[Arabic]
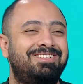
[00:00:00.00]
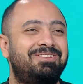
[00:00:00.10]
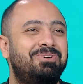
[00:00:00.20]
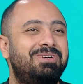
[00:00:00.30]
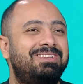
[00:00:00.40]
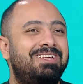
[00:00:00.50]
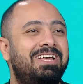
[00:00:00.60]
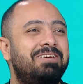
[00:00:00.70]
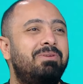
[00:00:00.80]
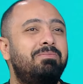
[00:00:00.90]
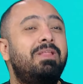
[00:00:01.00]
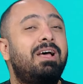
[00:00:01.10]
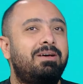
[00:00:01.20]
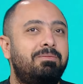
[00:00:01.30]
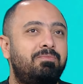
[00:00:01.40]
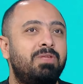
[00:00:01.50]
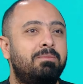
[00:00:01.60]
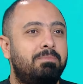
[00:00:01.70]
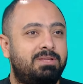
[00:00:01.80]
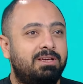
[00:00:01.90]
انه انت دايما لا
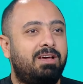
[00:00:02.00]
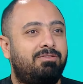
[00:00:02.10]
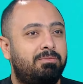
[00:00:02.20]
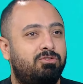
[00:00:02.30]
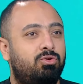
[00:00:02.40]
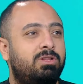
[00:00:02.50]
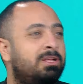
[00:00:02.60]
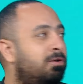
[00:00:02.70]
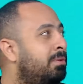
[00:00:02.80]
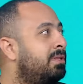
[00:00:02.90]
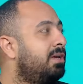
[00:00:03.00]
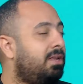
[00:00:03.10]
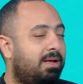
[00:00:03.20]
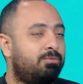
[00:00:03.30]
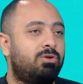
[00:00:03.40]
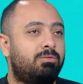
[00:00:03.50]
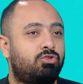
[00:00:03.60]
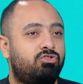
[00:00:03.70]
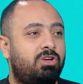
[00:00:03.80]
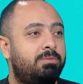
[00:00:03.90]
بتنجح في المشروع انا اول ما نجح الحمد لله
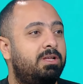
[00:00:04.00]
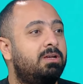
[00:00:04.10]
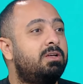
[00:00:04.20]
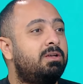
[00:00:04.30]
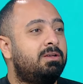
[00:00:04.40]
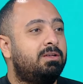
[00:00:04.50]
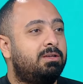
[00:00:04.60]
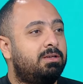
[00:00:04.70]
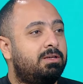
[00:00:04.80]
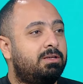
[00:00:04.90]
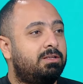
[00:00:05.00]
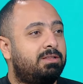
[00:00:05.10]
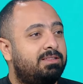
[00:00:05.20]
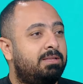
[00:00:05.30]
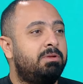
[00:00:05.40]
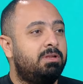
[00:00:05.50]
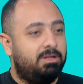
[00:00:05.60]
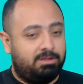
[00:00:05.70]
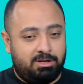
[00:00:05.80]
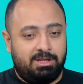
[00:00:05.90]
المشروع الشعبي ده اتقدم لي
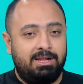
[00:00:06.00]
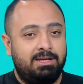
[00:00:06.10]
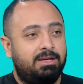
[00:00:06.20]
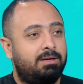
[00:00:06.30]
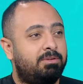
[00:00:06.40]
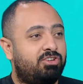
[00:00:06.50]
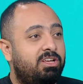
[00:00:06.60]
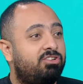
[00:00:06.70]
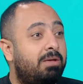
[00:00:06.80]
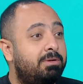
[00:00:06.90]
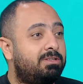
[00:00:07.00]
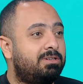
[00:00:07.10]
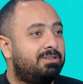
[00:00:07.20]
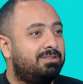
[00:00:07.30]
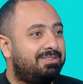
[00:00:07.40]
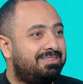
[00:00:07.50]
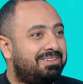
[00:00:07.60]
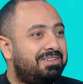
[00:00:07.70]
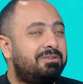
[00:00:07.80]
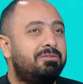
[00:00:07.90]
اتعرض عليا مشاريع شعبي كتير جدا
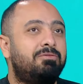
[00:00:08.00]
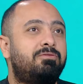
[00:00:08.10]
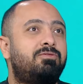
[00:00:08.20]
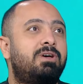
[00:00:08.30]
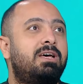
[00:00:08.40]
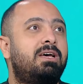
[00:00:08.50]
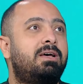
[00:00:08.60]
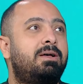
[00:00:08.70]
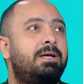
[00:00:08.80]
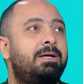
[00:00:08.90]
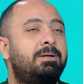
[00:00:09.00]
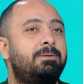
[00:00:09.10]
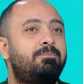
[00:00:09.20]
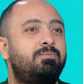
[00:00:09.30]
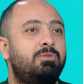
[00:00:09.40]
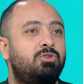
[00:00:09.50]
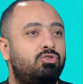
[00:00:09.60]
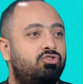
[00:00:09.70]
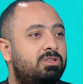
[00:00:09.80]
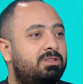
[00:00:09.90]

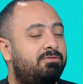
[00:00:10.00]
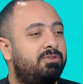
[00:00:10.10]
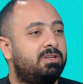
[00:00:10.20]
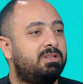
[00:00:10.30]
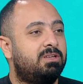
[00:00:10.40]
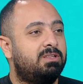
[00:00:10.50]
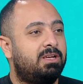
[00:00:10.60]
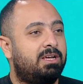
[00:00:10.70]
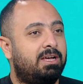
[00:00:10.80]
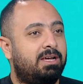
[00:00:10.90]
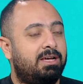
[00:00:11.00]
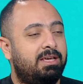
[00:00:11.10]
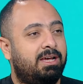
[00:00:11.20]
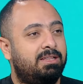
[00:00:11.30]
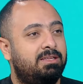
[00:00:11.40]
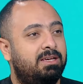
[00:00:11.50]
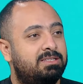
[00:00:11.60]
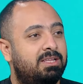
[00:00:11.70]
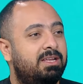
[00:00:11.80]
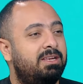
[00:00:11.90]
فبتخش انت في فكره انا يعني
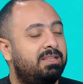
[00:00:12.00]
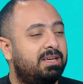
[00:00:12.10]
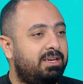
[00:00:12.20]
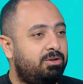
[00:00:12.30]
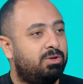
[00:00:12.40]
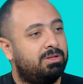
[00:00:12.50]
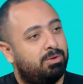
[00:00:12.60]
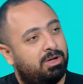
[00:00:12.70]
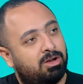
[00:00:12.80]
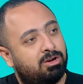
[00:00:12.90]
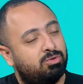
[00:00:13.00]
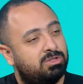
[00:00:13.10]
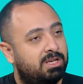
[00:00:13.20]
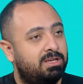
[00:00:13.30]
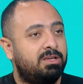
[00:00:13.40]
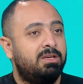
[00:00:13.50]
هستغل نجاحي واحركه ازاي